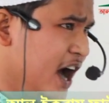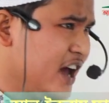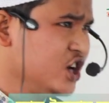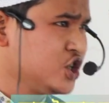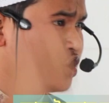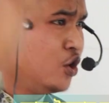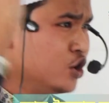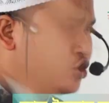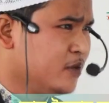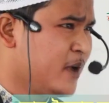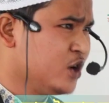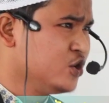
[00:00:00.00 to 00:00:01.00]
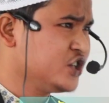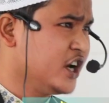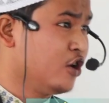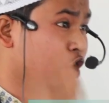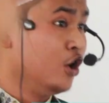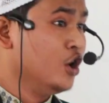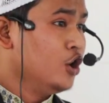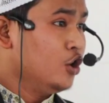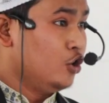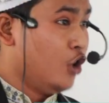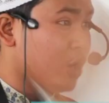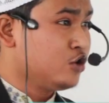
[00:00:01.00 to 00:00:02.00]
আরে শত মানুষ কেন
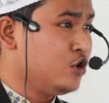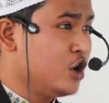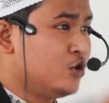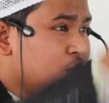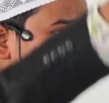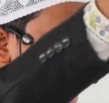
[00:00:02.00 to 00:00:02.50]
লক্ষ কোটি